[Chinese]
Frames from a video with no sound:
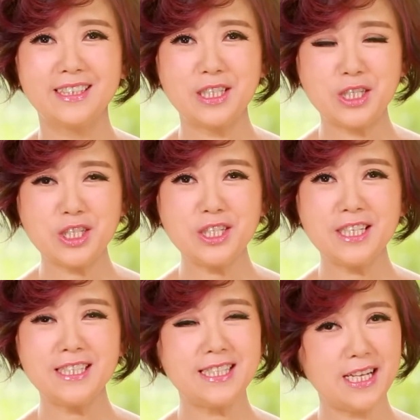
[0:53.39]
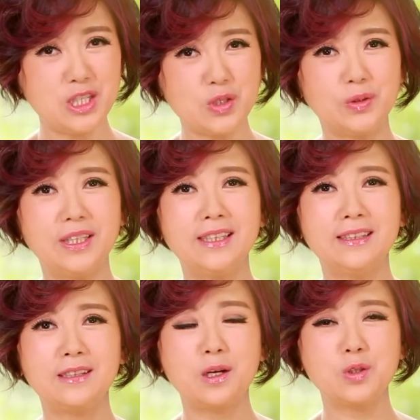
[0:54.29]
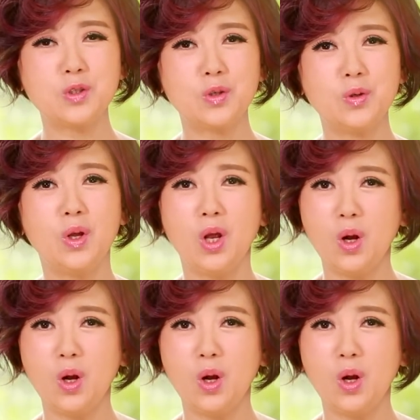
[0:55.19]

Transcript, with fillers: 可是呢，在九天的当中，